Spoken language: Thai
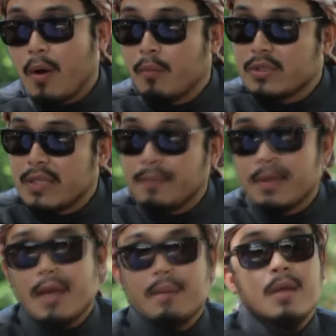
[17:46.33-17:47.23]
พาะมุสลิม
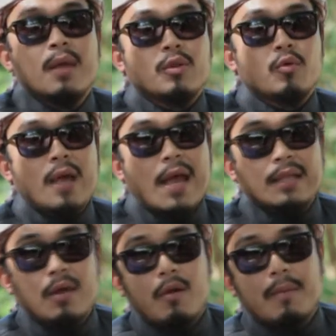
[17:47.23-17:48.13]
นะครับ ทุกงาน
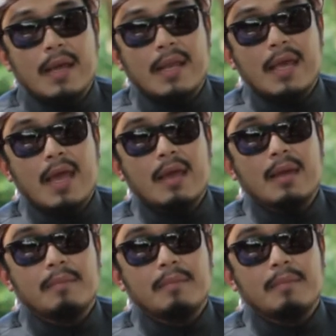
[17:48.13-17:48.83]
ที่ออกมาในแง่